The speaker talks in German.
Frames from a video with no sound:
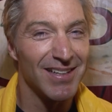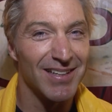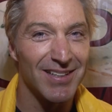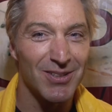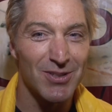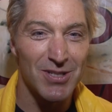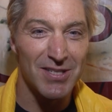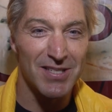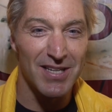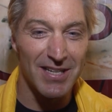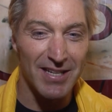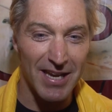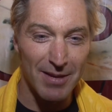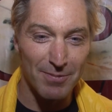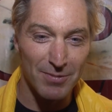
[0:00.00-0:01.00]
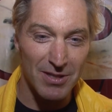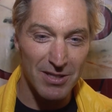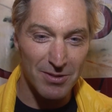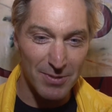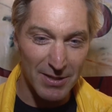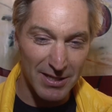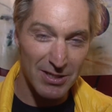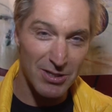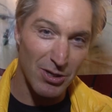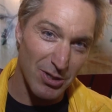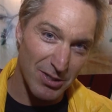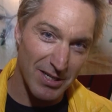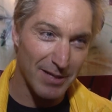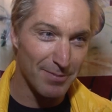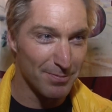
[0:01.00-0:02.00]
äh, hat sich ergeben, dass wir das
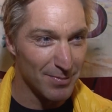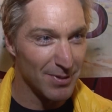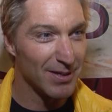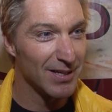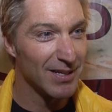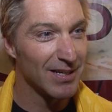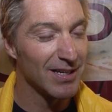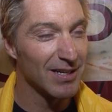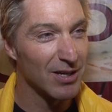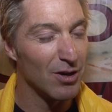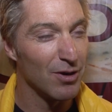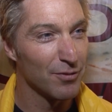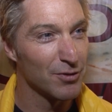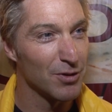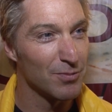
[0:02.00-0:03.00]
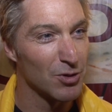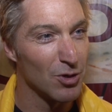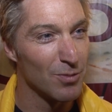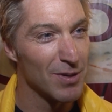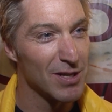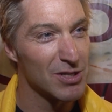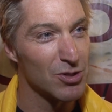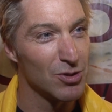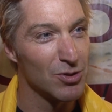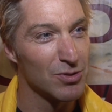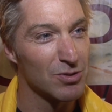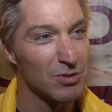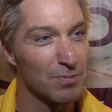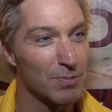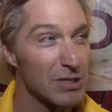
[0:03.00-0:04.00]
Haus eben äh, gekauft haben damals und
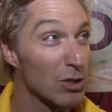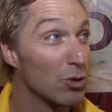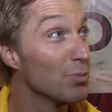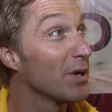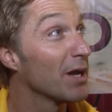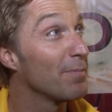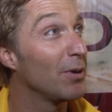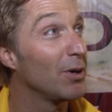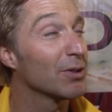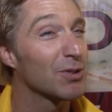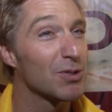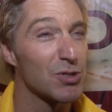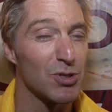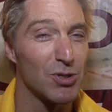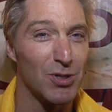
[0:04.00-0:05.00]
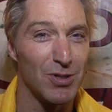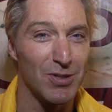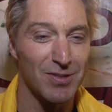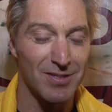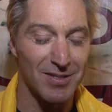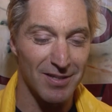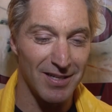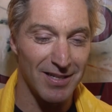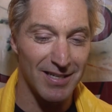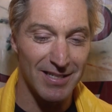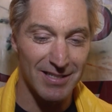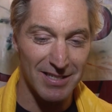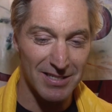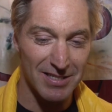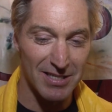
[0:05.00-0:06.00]
ein bisschen umgebaut und so. Und
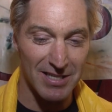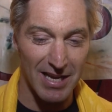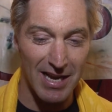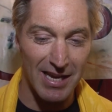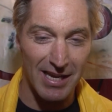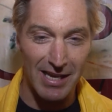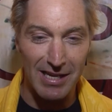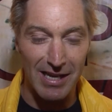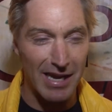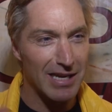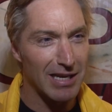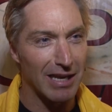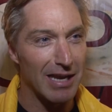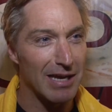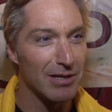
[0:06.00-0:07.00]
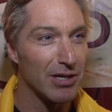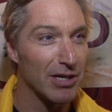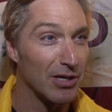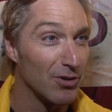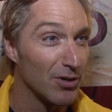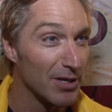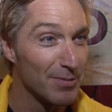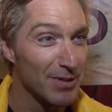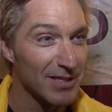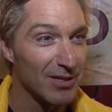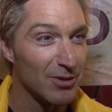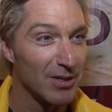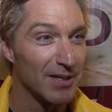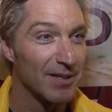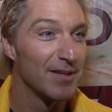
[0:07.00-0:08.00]
äh, das ist eigentlich in Einklang gegangen mit
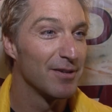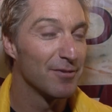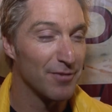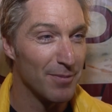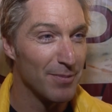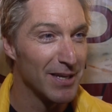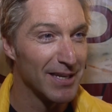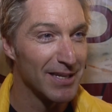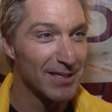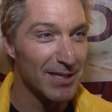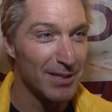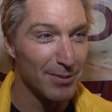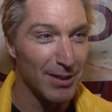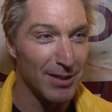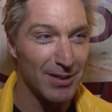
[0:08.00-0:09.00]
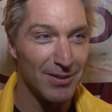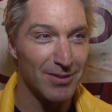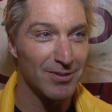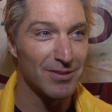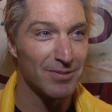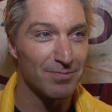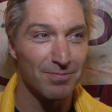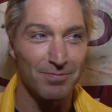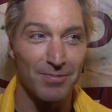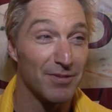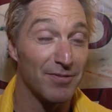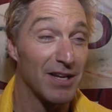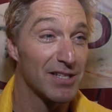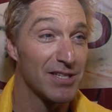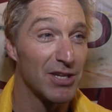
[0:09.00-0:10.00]
der Familie Diva und ich bin
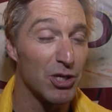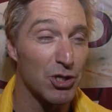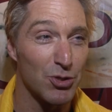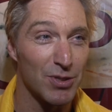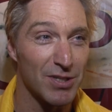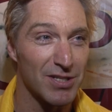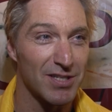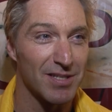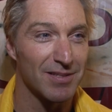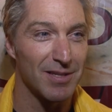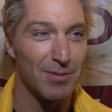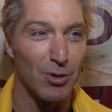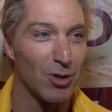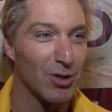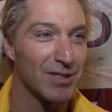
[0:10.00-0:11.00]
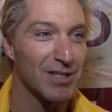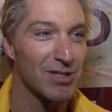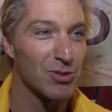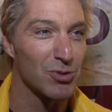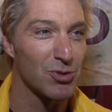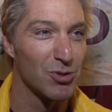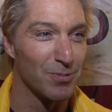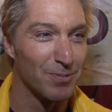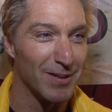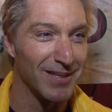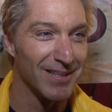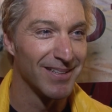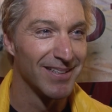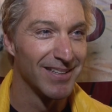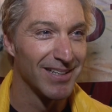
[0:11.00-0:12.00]
wahnsinnig stolz. Die machen das so super.
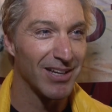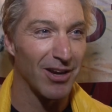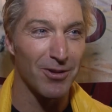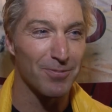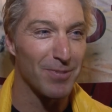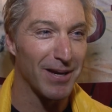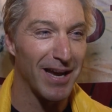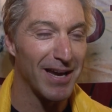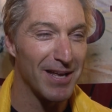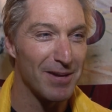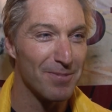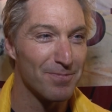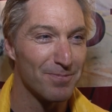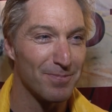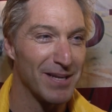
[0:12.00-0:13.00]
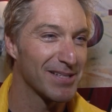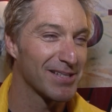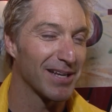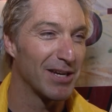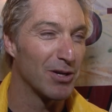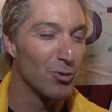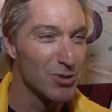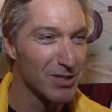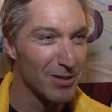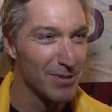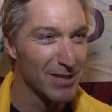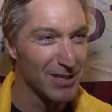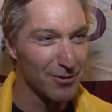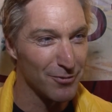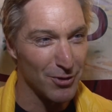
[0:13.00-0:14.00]
Könnte man keinen besseren
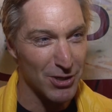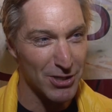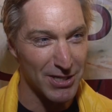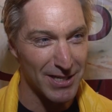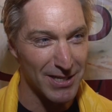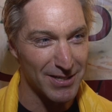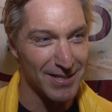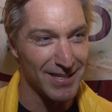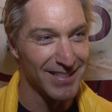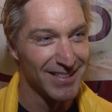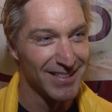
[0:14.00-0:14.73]
Untermieter vorstellen